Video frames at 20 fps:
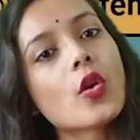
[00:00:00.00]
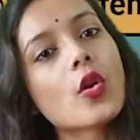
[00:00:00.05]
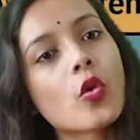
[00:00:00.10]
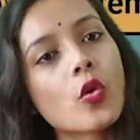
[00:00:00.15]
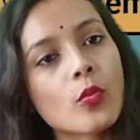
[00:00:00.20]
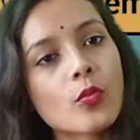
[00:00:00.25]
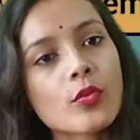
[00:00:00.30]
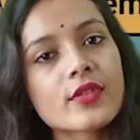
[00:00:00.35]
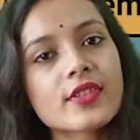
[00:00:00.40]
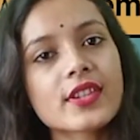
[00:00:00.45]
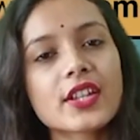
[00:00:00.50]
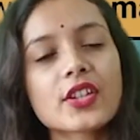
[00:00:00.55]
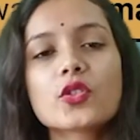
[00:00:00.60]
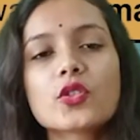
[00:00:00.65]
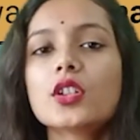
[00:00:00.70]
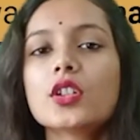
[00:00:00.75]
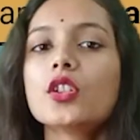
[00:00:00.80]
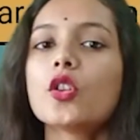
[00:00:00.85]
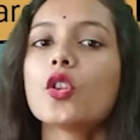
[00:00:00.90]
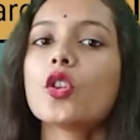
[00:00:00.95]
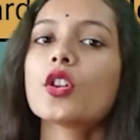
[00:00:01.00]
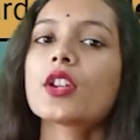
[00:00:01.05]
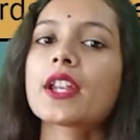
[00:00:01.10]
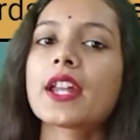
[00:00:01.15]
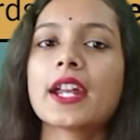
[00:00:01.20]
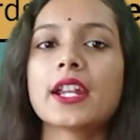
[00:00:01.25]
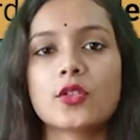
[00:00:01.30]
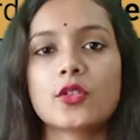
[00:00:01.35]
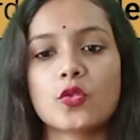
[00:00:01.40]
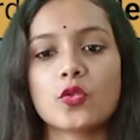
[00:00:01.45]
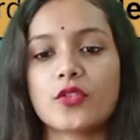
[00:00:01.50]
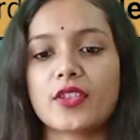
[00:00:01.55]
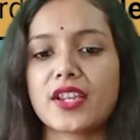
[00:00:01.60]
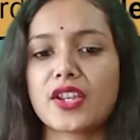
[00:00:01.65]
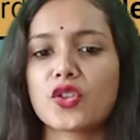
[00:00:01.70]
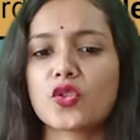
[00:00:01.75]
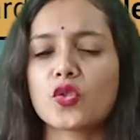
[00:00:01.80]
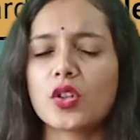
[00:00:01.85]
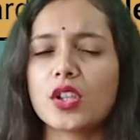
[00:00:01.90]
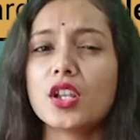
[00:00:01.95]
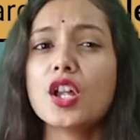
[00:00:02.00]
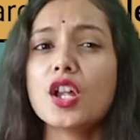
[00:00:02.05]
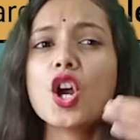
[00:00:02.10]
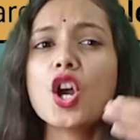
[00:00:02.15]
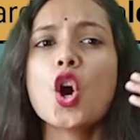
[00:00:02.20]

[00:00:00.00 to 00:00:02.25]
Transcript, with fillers: होमोसेक्सुअल और हेट्रोसेक्सुअल